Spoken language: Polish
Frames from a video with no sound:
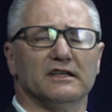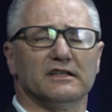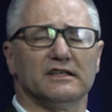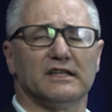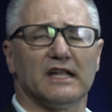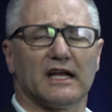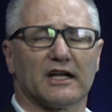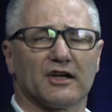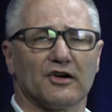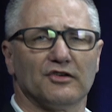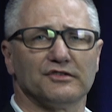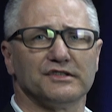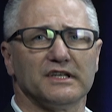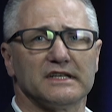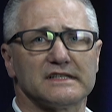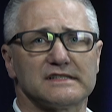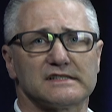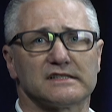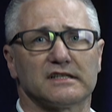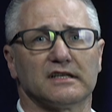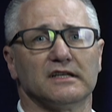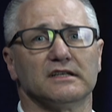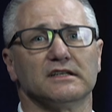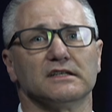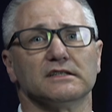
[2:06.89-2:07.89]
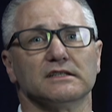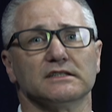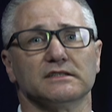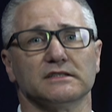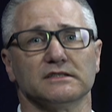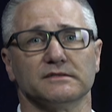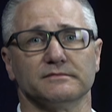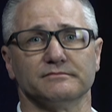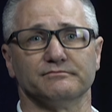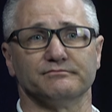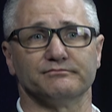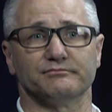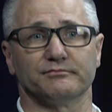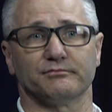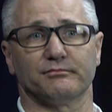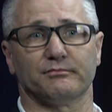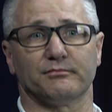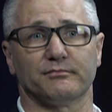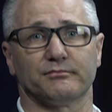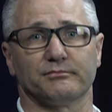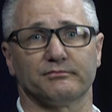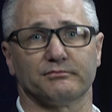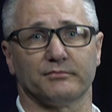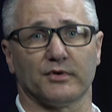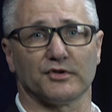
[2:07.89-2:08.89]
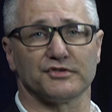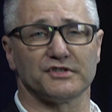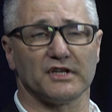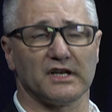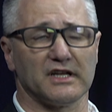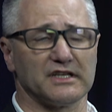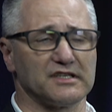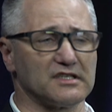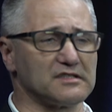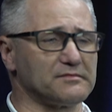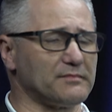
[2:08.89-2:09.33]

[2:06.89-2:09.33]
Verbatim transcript: I na koniec podzielę